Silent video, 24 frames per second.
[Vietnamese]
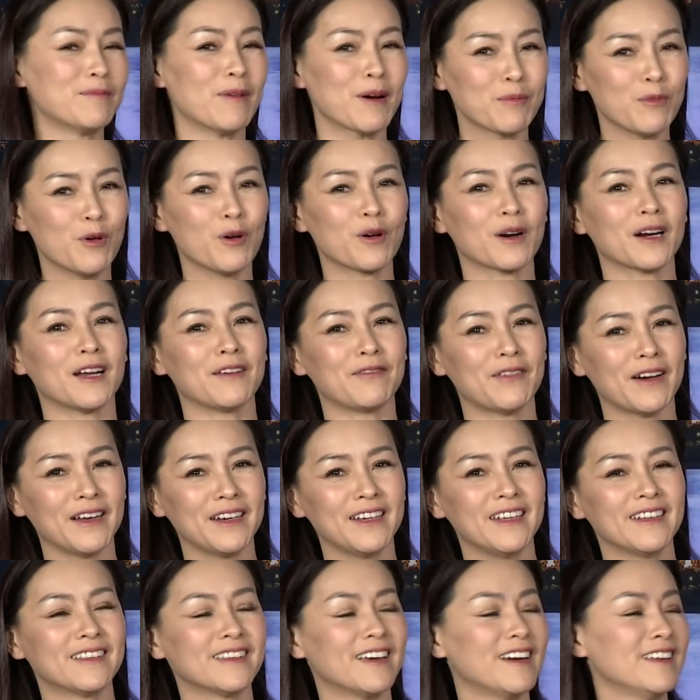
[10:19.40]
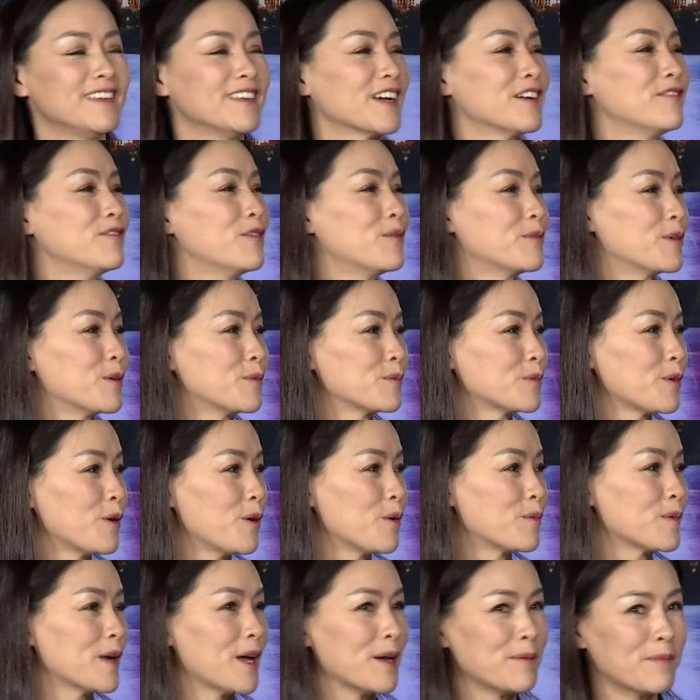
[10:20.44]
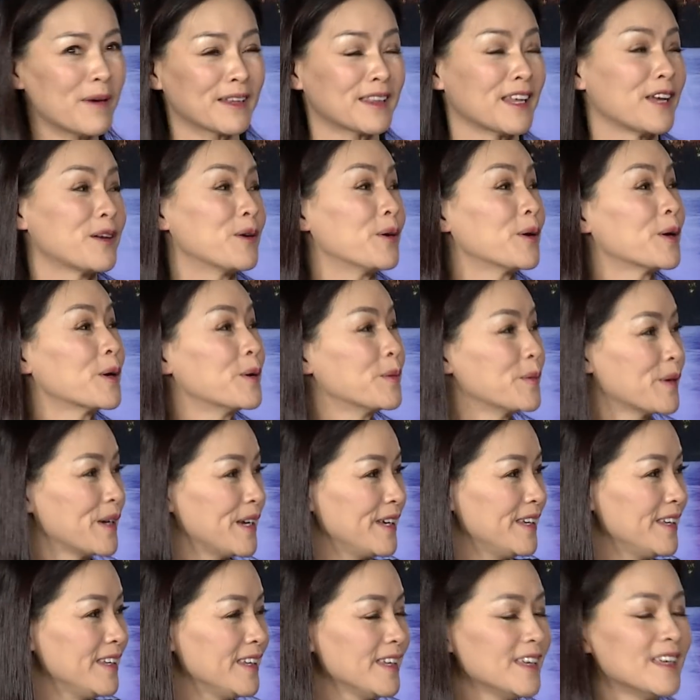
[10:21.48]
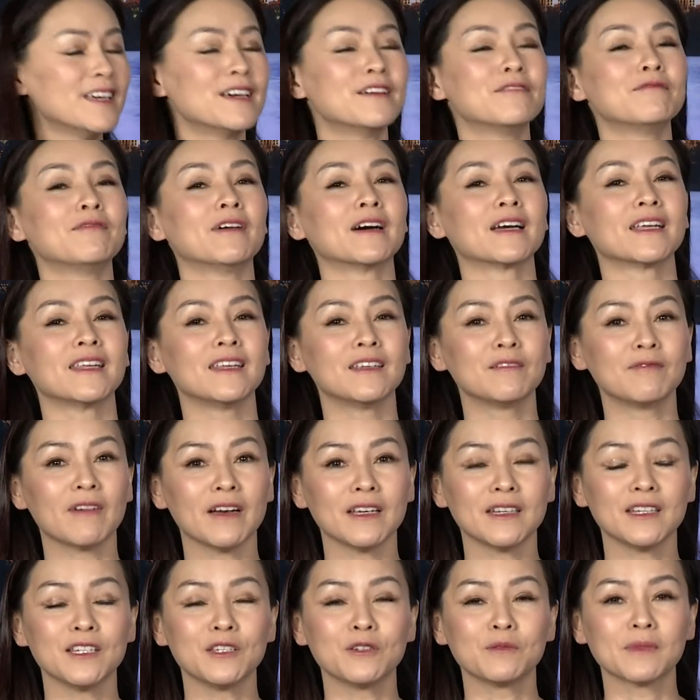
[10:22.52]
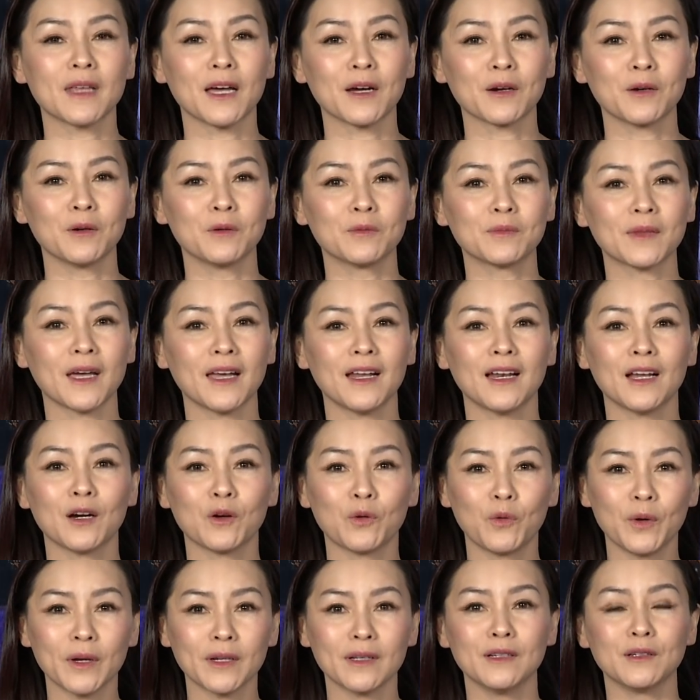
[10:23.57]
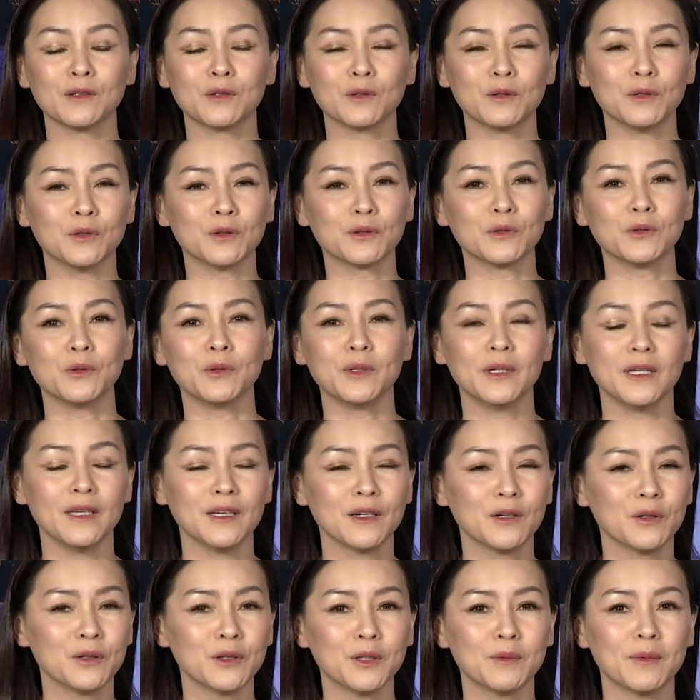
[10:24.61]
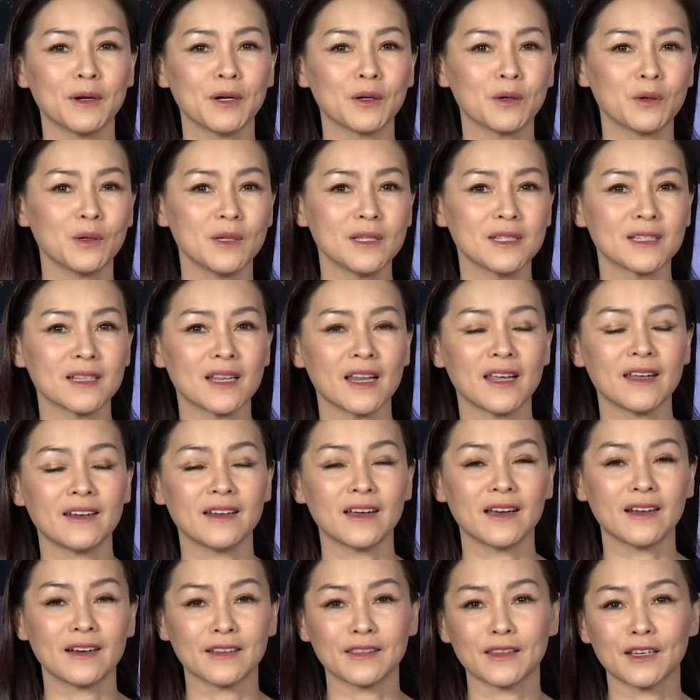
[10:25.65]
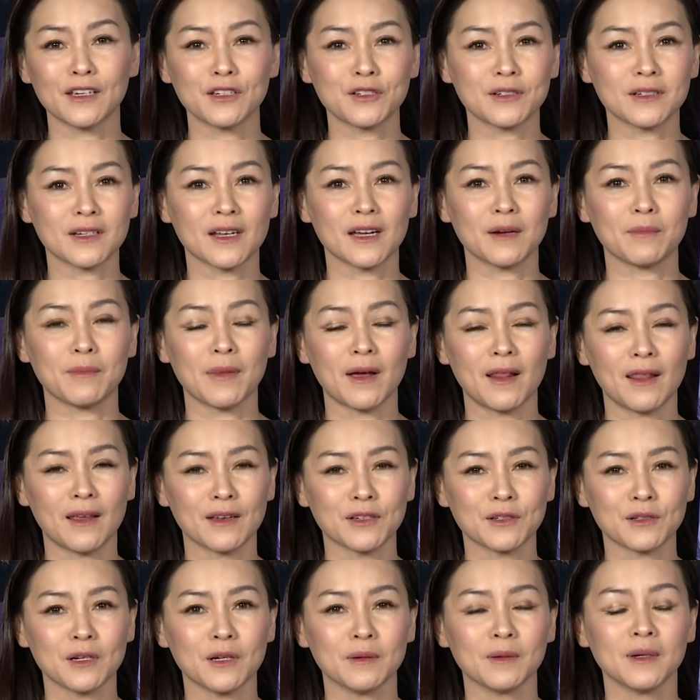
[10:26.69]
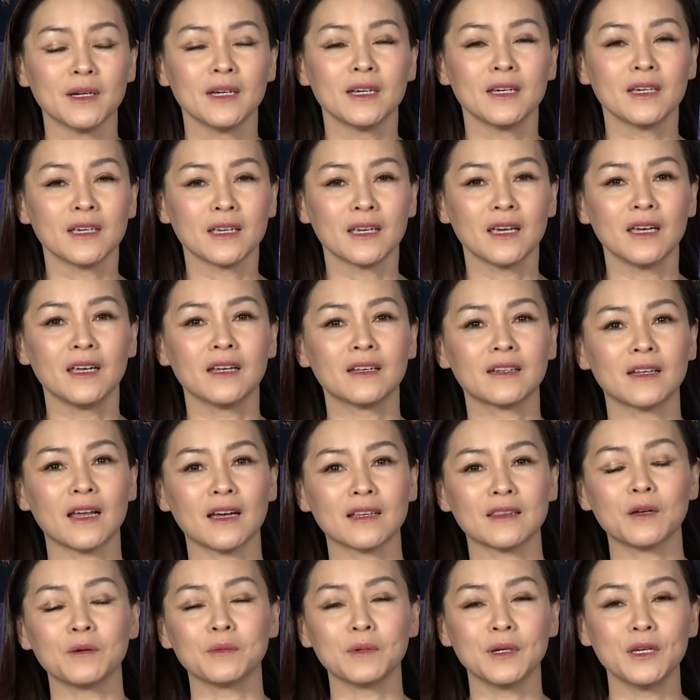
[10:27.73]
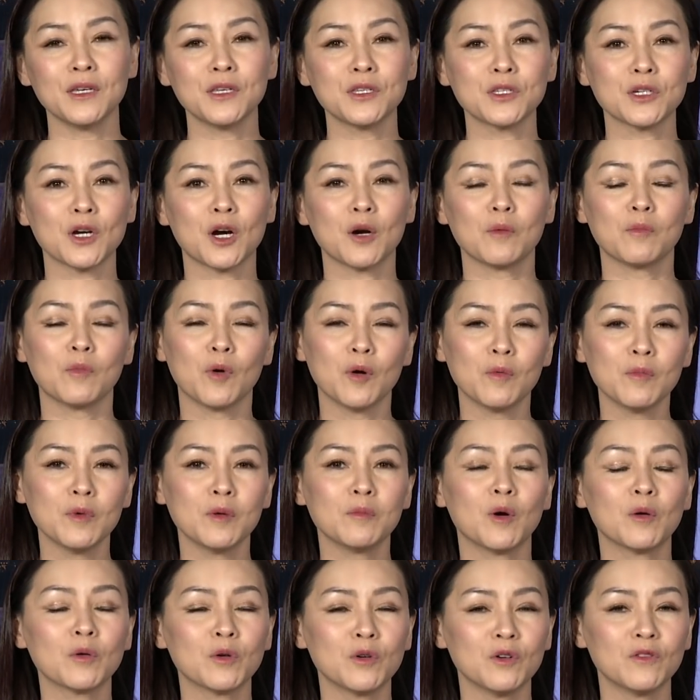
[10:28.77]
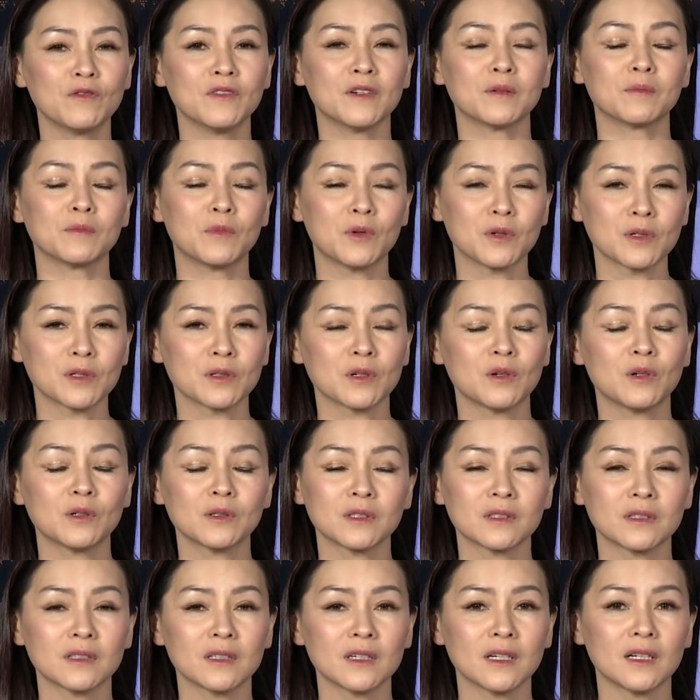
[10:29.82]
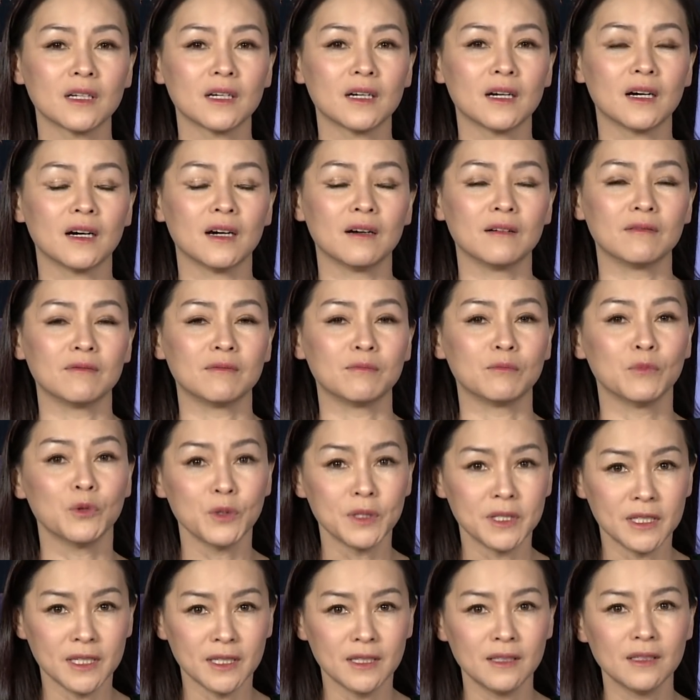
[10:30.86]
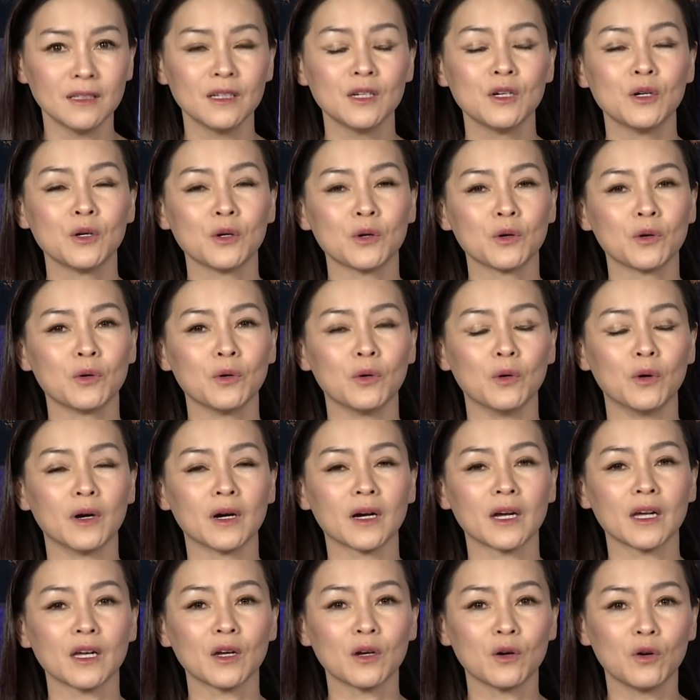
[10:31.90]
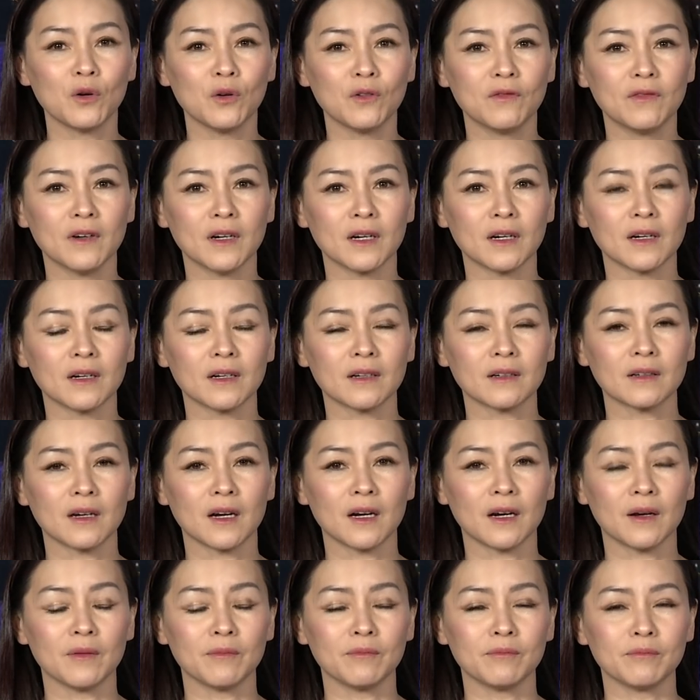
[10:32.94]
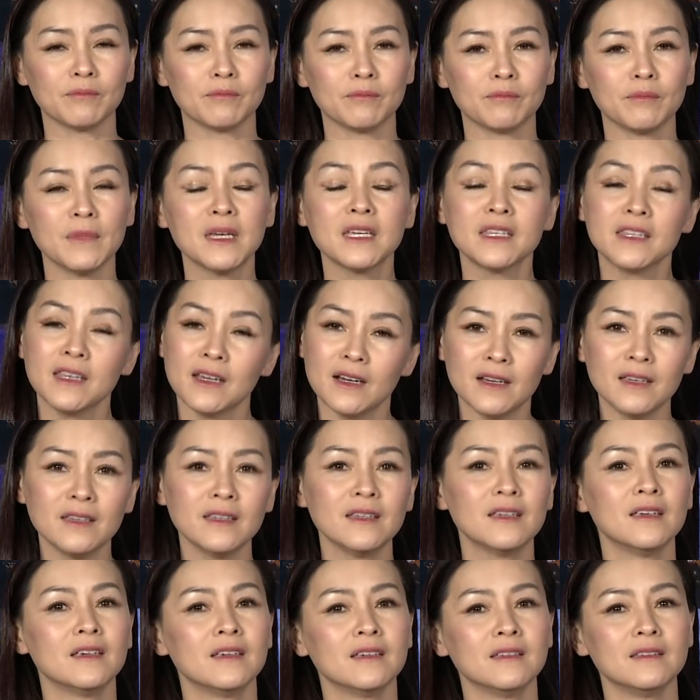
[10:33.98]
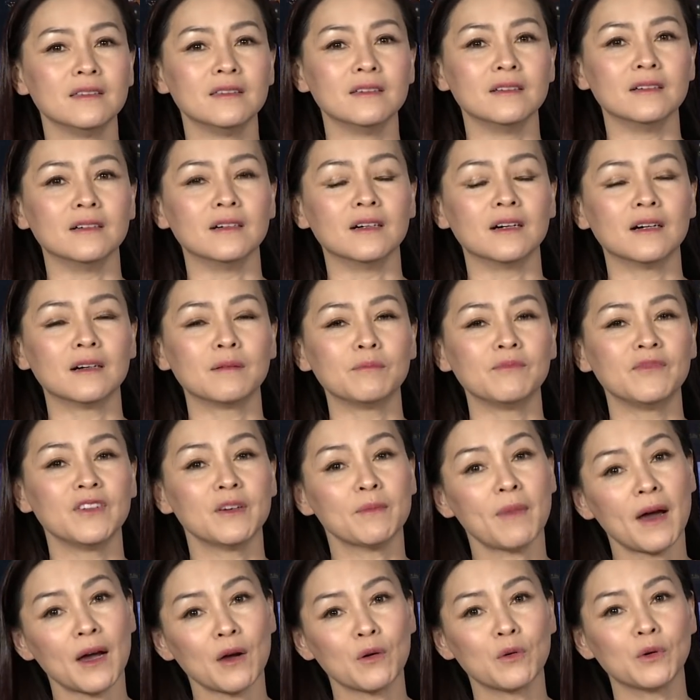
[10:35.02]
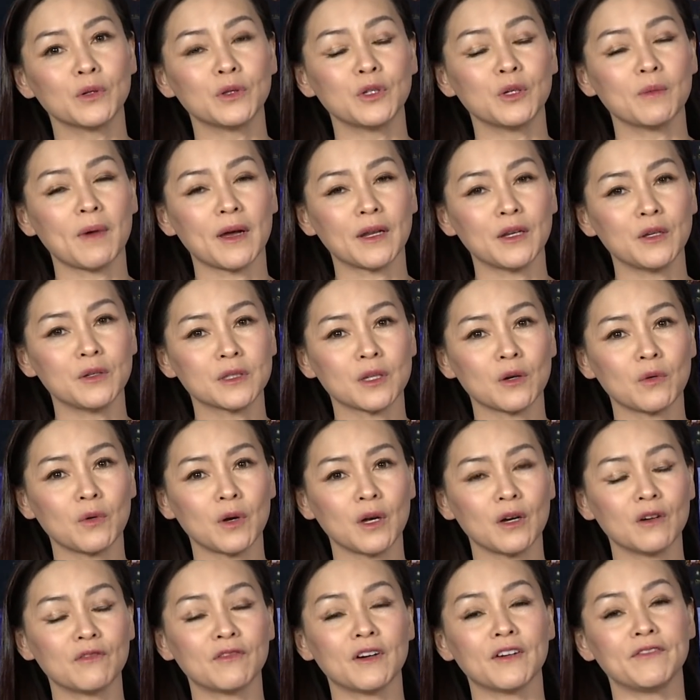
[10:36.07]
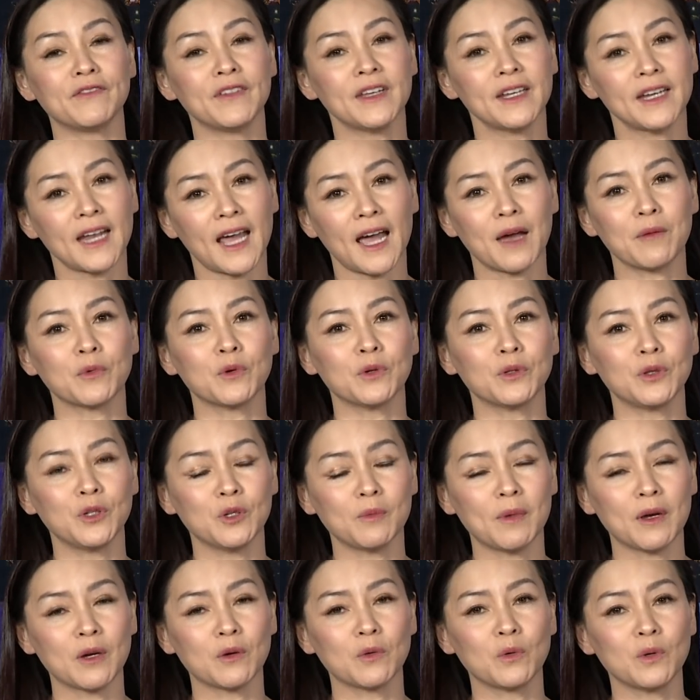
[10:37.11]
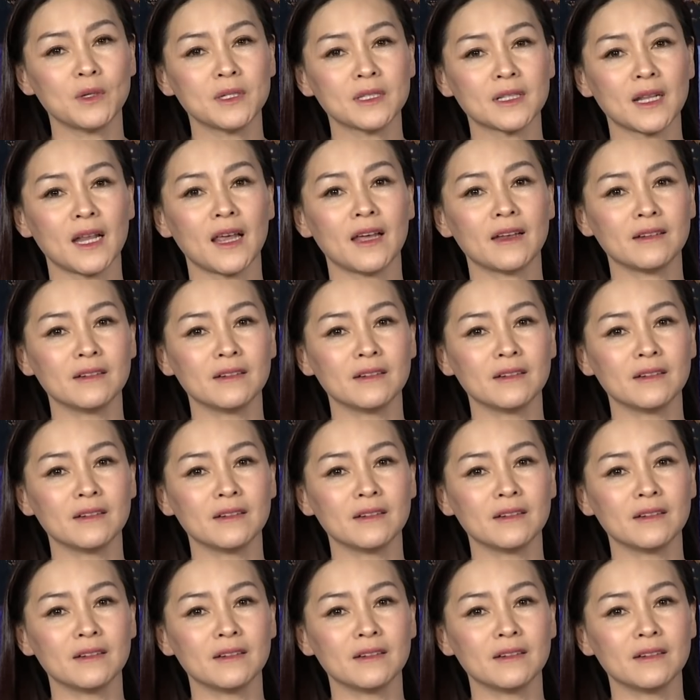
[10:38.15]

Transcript: bắt buộc là phải đi tới những cái vùng nông thôn vâng. để mà thay đổi không khí vâng. và vâng. Dạ. như vậy thì chúng ta cũng thấy là quyết định của thủ hiến của tiểu bang Queensland Anastasia Palaszczuk khi đã đồng ý cho 41 khu vực postcode tức là à, bu chính của cái khu vực à, biên giới giữa phía bắc của tiểu bang New South Wales và phía nam của tiểu bang Queensland